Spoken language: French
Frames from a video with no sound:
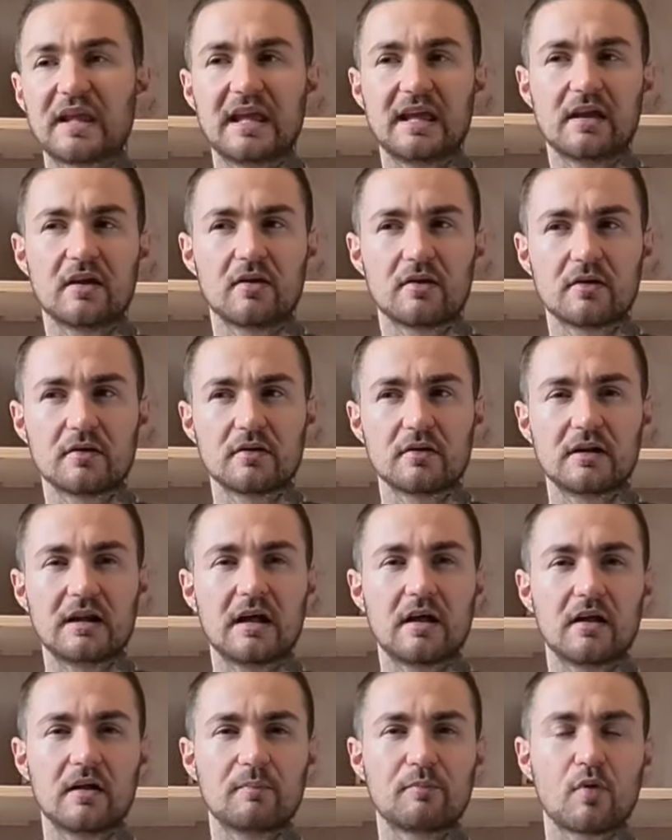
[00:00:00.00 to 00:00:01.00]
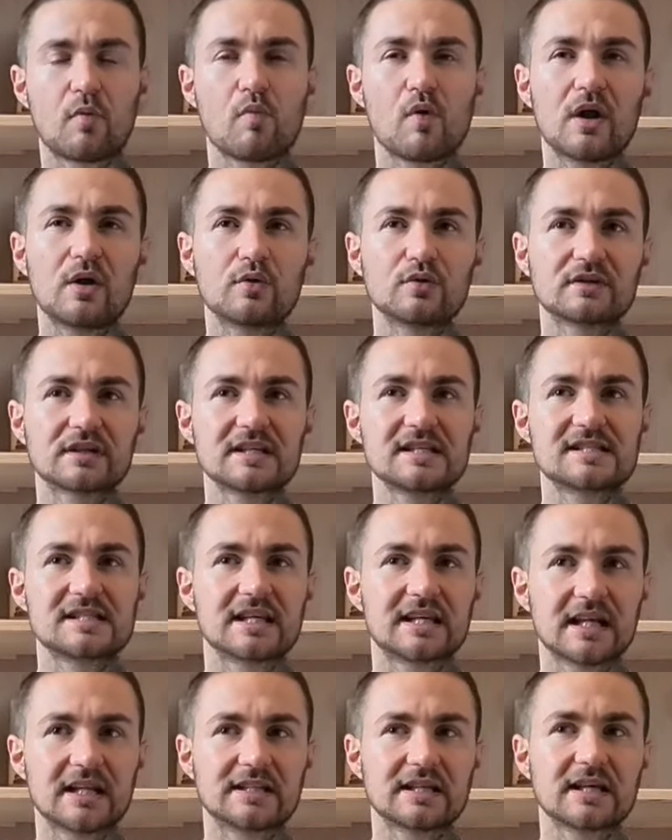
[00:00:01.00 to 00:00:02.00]
Et euh, pour moi, l'autrice,
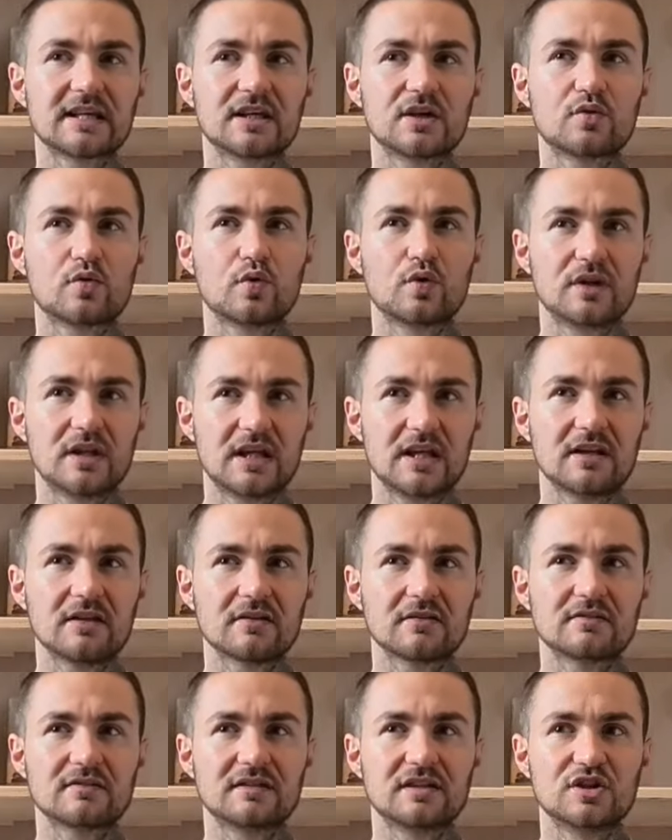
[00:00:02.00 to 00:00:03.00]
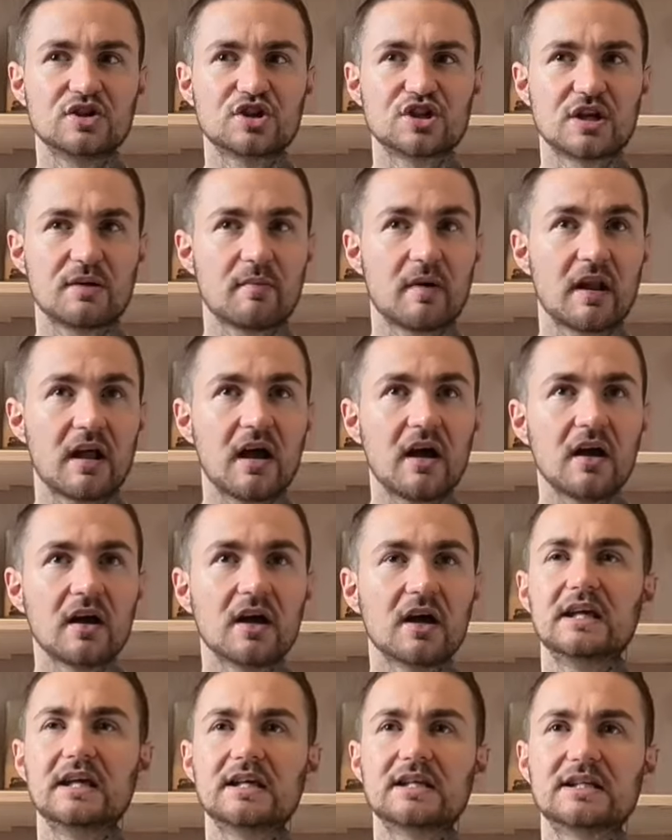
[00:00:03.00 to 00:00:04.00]
c'est quelqu'un qui connaît ces schémas-là
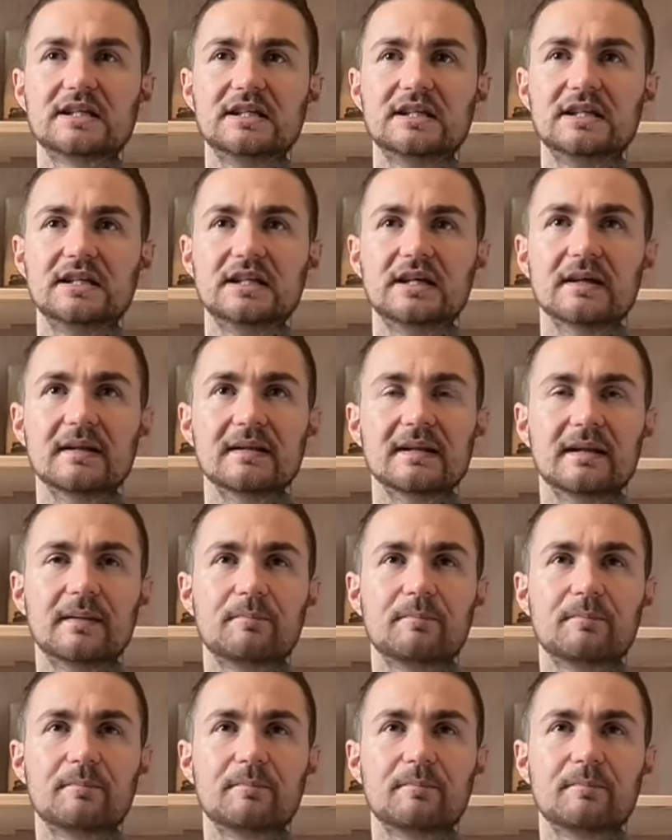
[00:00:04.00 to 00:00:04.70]
et qui...